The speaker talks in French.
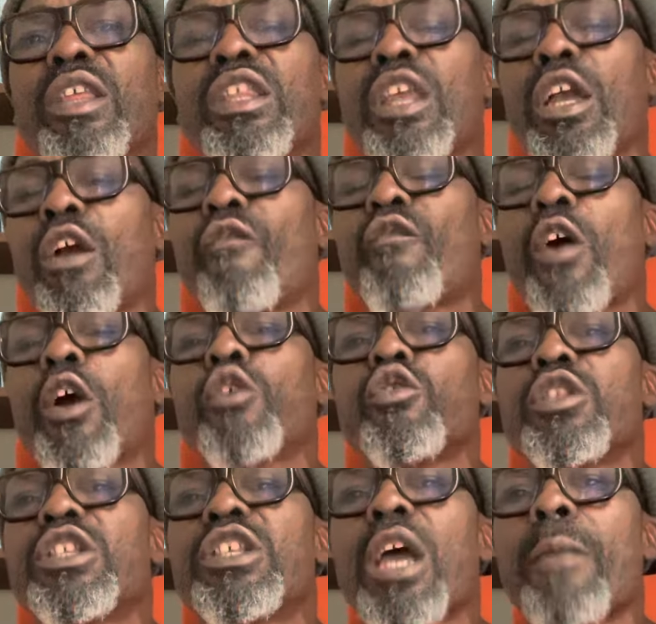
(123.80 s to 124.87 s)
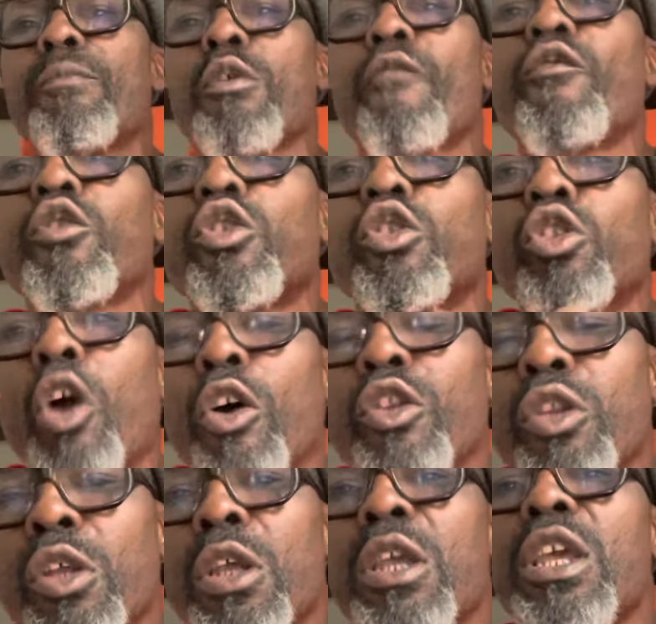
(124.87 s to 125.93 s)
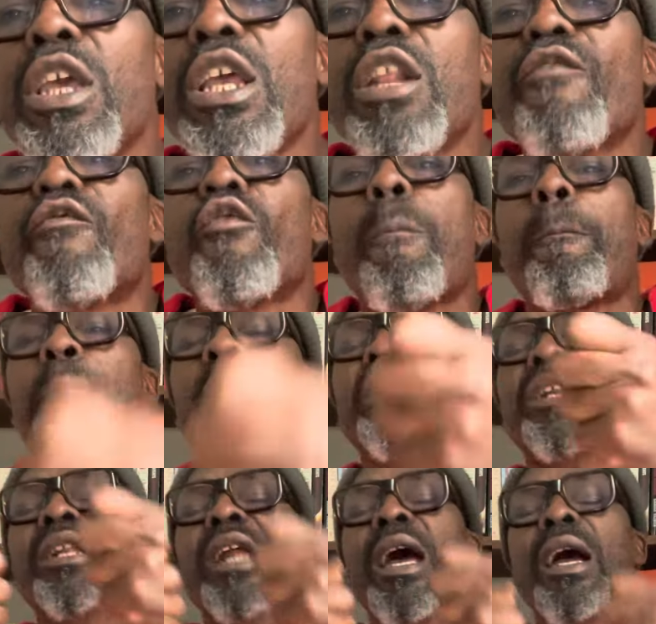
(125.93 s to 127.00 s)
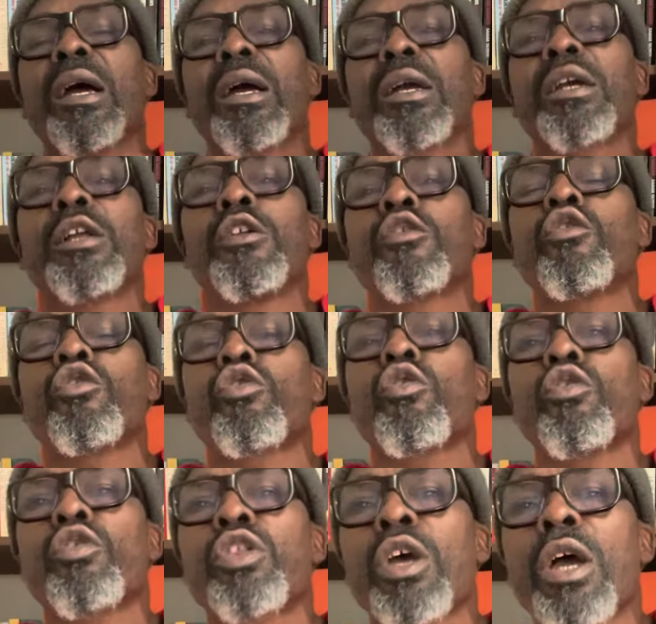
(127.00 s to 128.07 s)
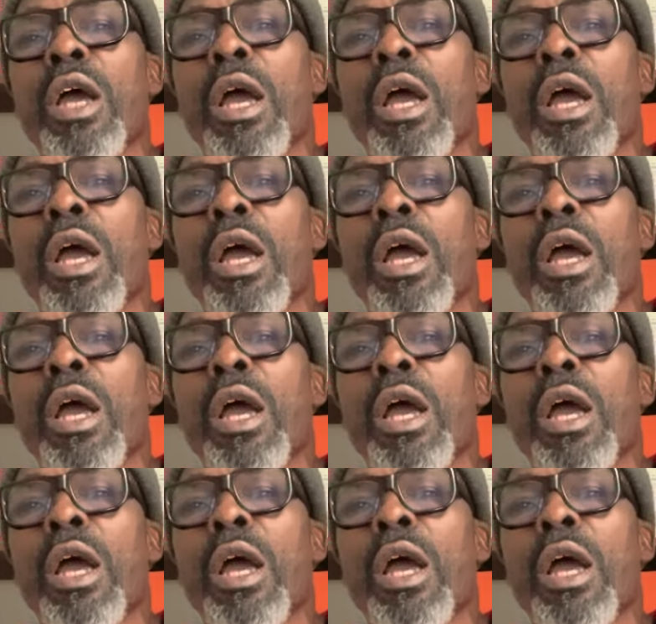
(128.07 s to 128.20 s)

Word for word: que chaque fois que le diable vous donne, il vous prend quelque chose